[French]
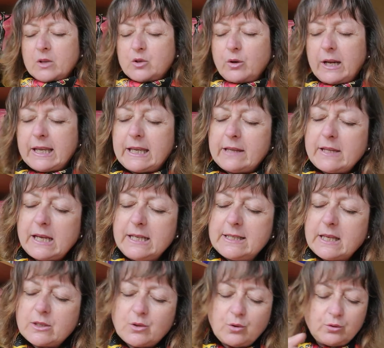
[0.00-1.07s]
sur la
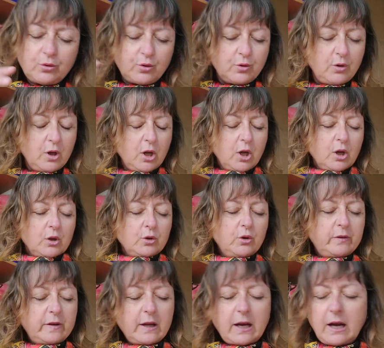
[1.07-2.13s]
canalisation de, de
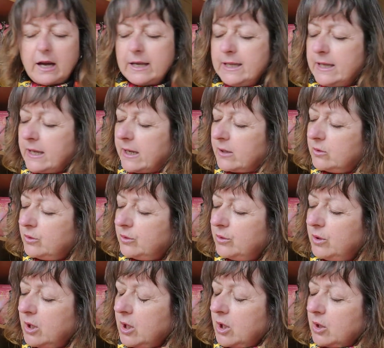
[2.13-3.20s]
Terra hier,
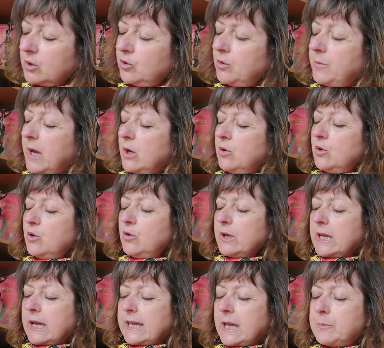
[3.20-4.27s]
de, de Malolo
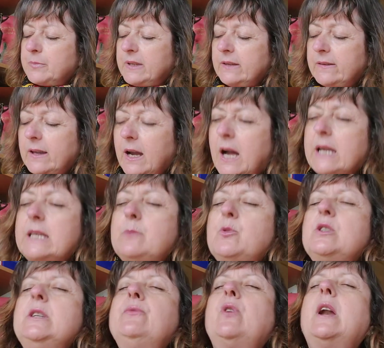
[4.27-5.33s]
qui a capté Terra, qui
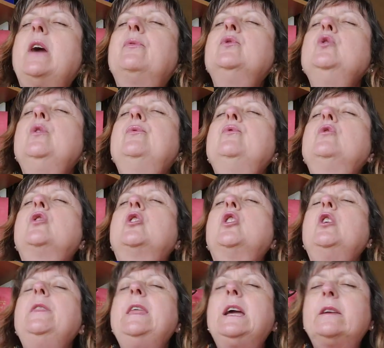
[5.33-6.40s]
me dit voilà, vous ne vous
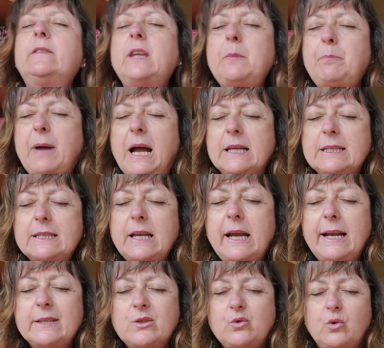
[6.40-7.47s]
connectez pas assez à
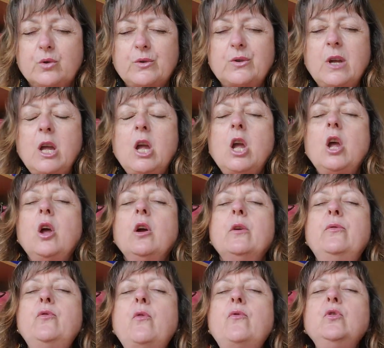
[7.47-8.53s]
la source.
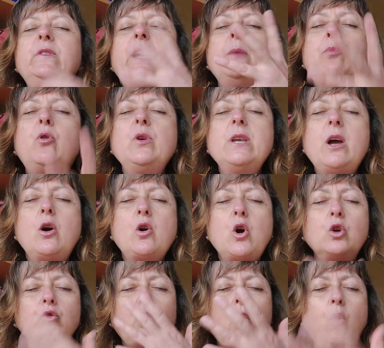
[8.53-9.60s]
Vous vous débrouillez
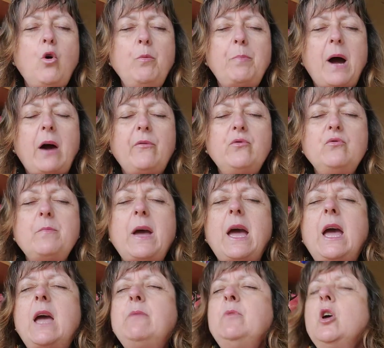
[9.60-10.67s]
encore trop par
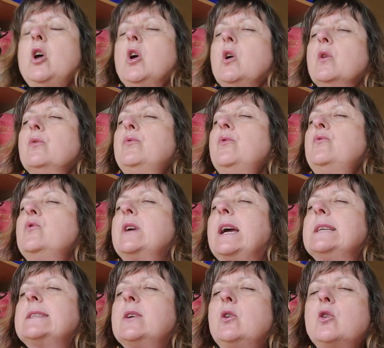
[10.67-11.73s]
vous-même, vous vous
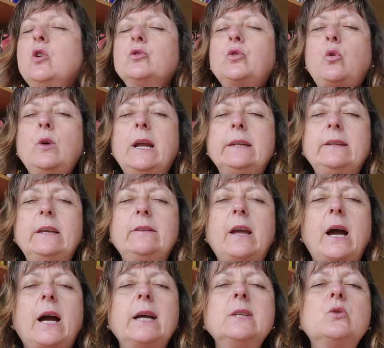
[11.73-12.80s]
cassez encore trop la tête
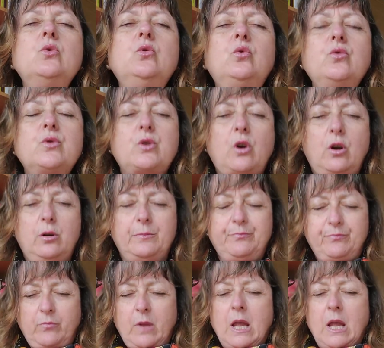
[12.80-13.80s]
à résoudre tout seul.